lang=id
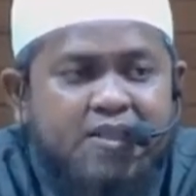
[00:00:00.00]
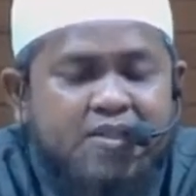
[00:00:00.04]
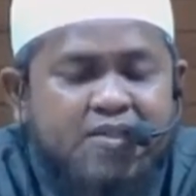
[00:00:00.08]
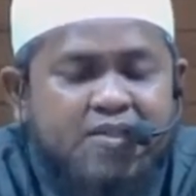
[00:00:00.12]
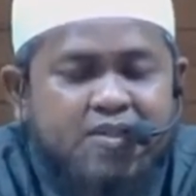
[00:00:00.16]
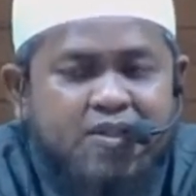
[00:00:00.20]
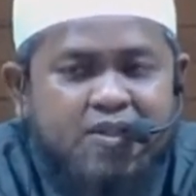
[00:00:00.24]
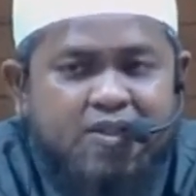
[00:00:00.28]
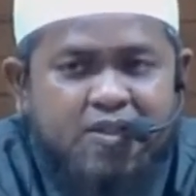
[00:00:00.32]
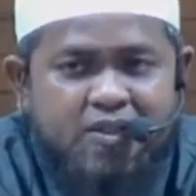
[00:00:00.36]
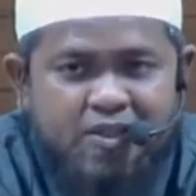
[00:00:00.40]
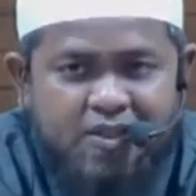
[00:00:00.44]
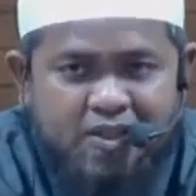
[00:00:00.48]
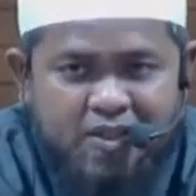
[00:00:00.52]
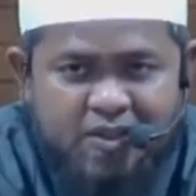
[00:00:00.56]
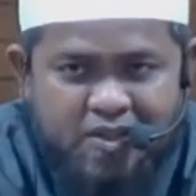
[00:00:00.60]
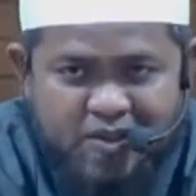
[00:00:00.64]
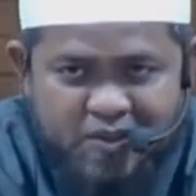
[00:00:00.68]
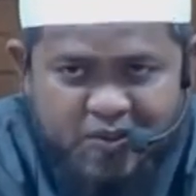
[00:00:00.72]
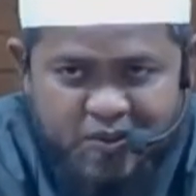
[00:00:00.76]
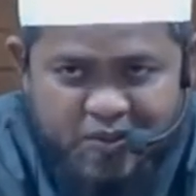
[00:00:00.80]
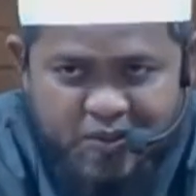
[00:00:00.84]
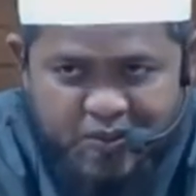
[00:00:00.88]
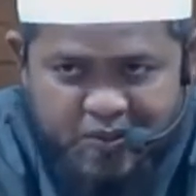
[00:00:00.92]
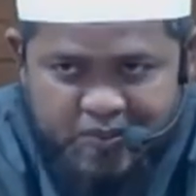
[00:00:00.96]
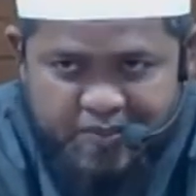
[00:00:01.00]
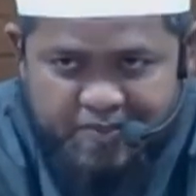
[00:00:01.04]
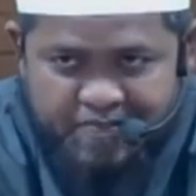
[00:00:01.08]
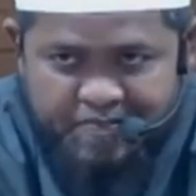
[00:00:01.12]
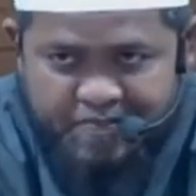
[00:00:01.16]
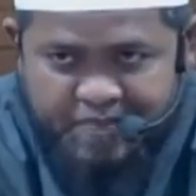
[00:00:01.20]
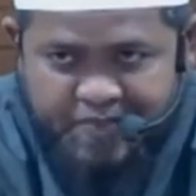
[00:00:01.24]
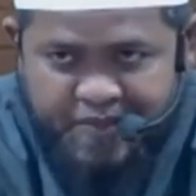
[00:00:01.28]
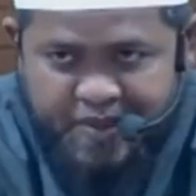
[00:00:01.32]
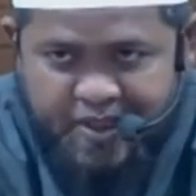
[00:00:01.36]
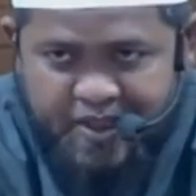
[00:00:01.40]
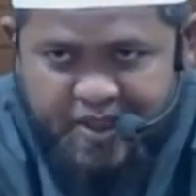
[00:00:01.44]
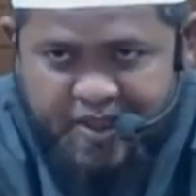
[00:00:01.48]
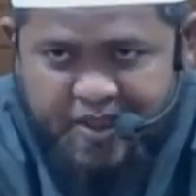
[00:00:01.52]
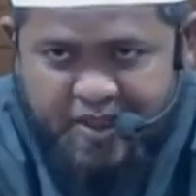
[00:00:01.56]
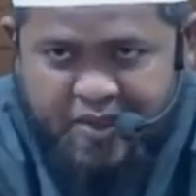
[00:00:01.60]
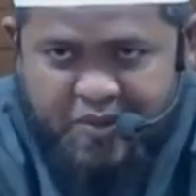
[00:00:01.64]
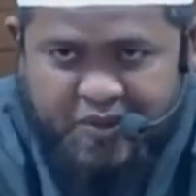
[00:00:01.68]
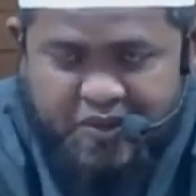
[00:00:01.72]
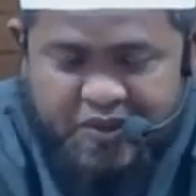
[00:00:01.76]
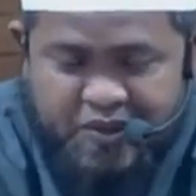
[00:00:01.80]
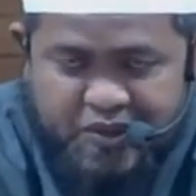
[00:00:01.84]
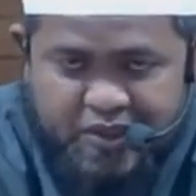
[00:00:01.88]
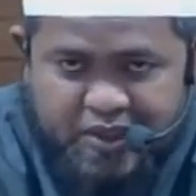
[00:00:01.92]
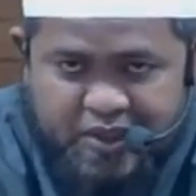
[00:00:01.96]
sallallahu
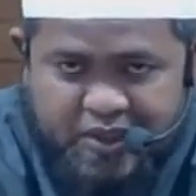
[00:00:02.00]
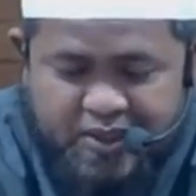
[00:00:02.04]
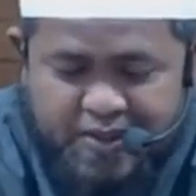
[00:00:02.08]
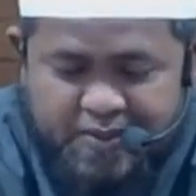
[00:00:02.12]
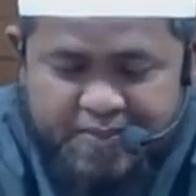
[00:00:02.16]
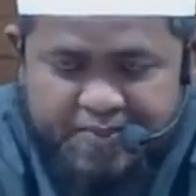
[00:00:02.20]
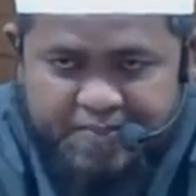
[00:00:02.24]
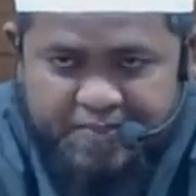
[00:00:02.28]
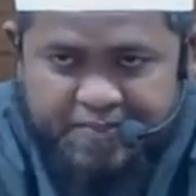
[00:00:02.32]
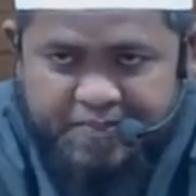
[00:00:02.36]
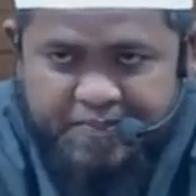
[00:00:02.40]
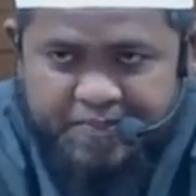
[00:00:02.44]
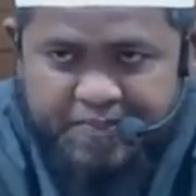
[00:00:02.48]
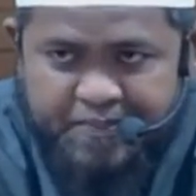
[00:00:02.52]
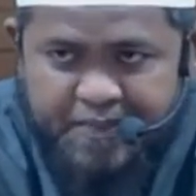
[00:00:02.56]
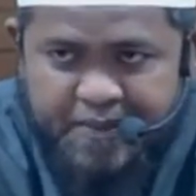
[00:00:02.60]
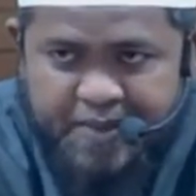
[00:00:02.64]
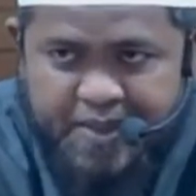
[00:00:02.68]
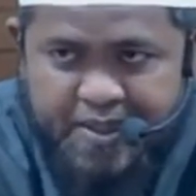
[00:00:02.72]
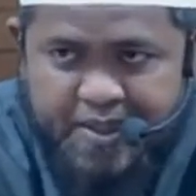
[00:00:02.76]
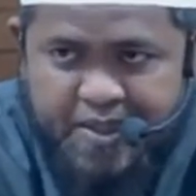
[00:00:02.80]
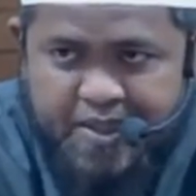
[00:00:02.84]
alaihi wasallam.